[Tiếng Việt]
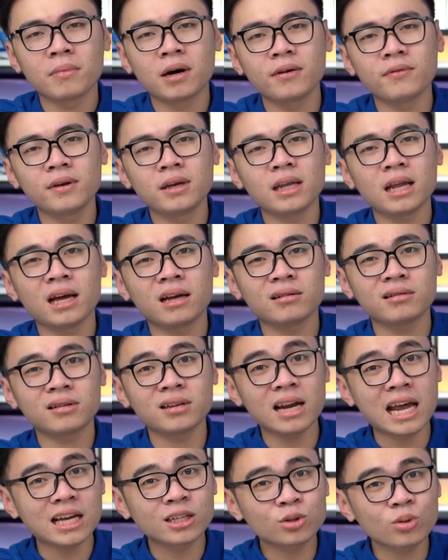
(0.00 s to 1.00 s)
bởi vì là
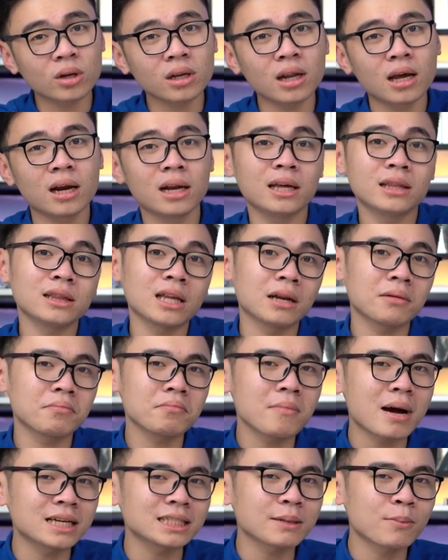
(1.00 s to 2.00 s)
đề xuất đến tận
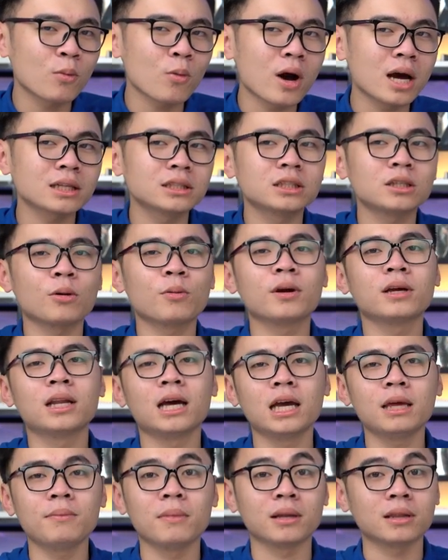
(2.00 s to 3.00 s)
ba trăm oát, trong khi
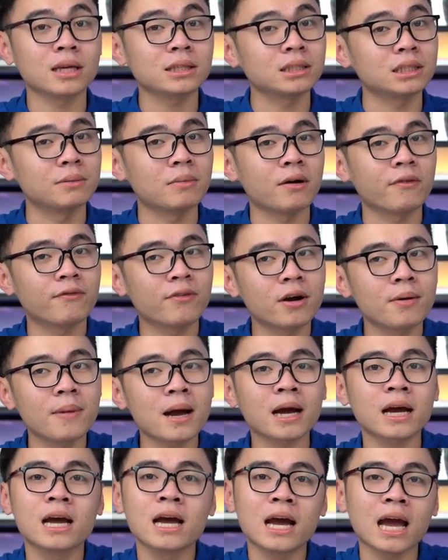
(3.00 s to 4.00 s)
đấy mình test thử bằng
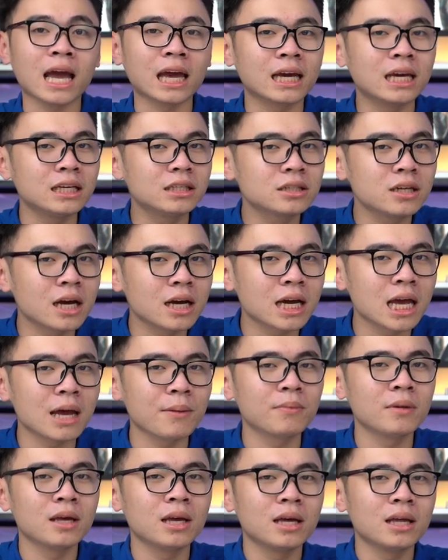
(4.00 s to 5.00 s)
Furmark hay khi chơi
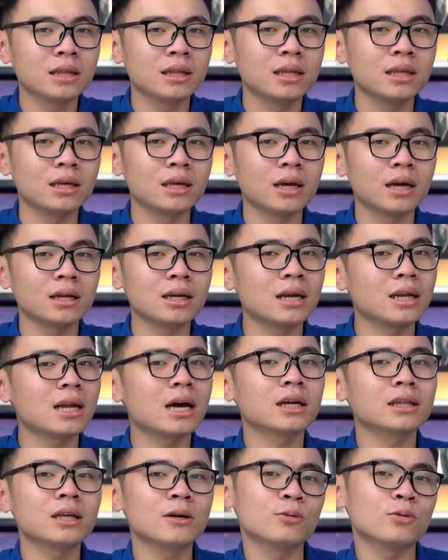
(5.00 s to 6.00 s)
game thì điện
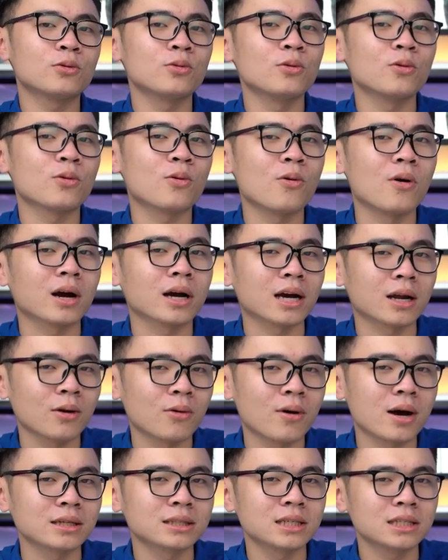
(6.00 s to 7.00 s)
năng tiêu thụ của card đồ
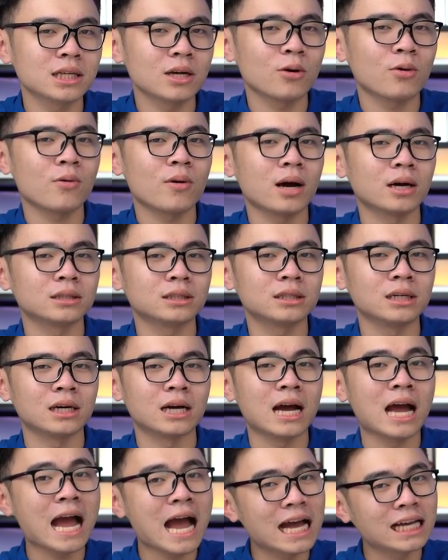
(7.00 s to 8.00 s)
họa sẽ rơi khoảng chừng
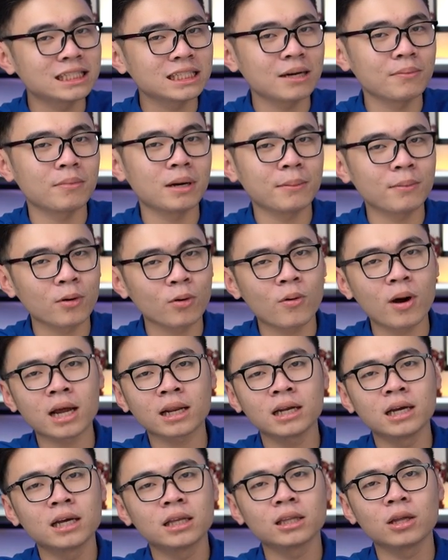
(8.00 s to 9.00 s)
hai trăm năm mươi oát
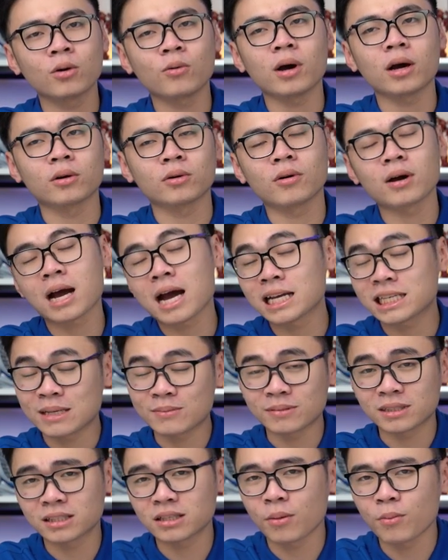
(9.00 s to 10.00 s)
tới khoảng độ hai
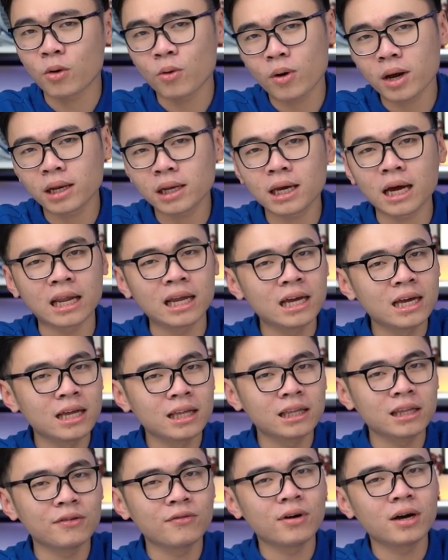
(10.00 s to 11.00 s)
trăm sáu mươi oát điện.
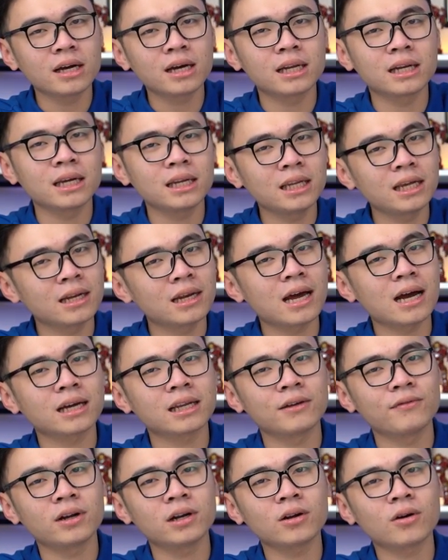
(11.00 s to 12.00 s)
Thì với ngân ấy điện năng
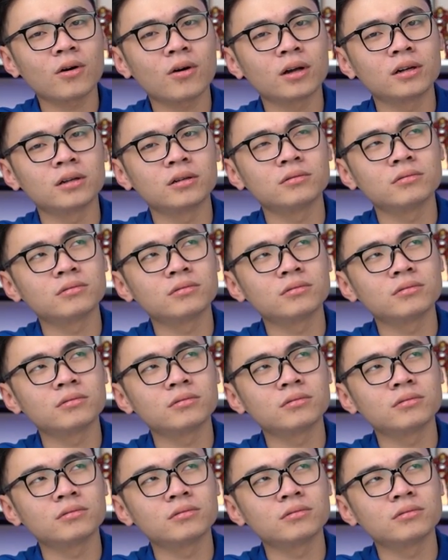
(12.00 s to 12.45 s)
thì vẫn còn